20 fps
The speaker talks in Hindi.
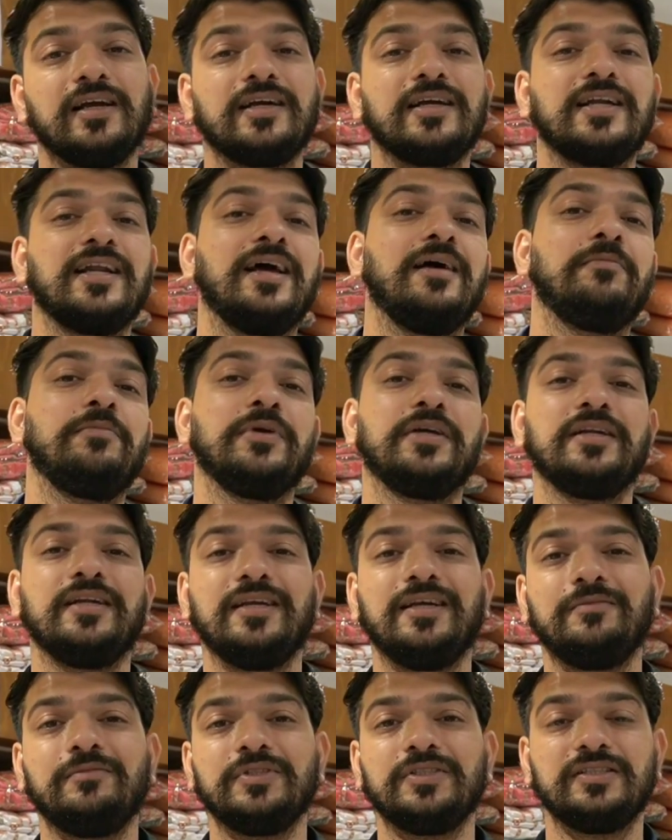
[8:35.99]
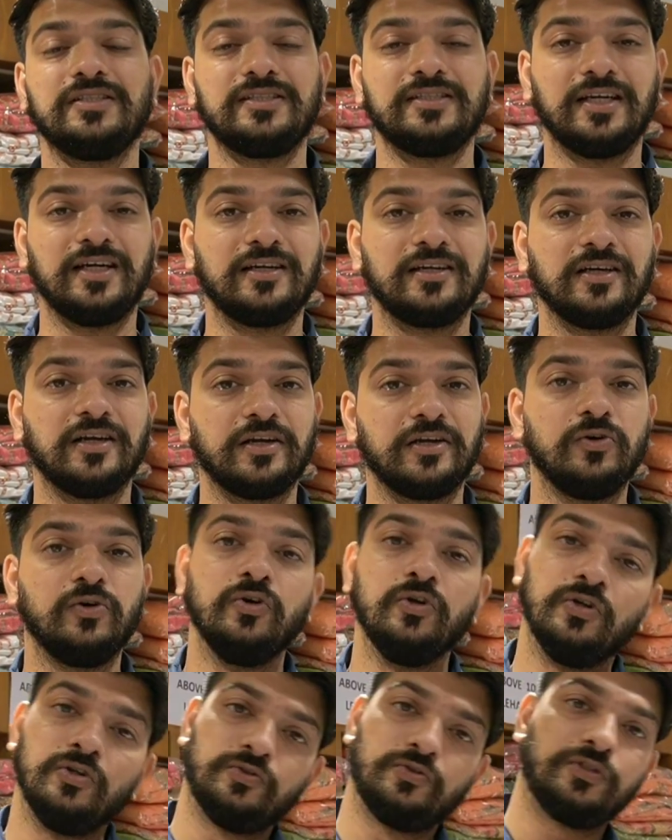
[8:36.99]
अगर आप एक नया बिज़नेस स्टार्ट कर रहे
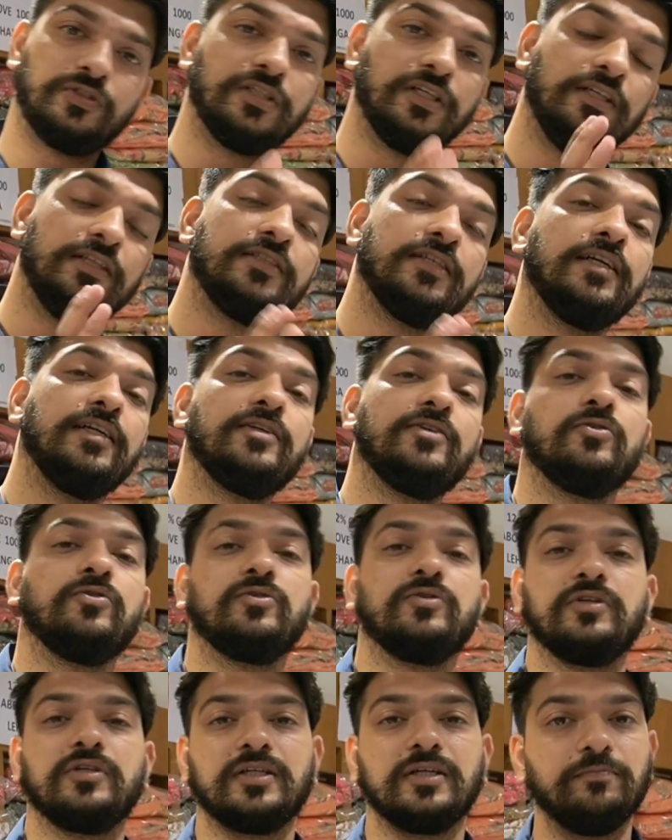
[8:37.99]
हो तो सिल्क साड़ी को